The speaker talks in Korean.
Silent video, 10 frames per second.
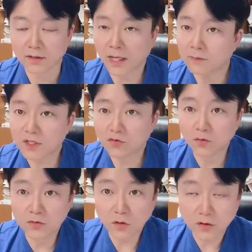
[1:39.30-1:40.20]
남자
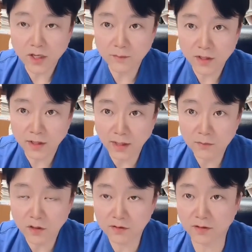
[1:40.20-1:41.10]
구분은 어떻게 합니까
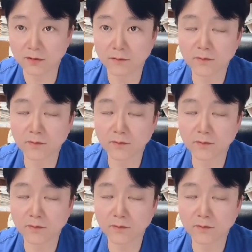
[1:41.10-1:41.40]
남자 여자를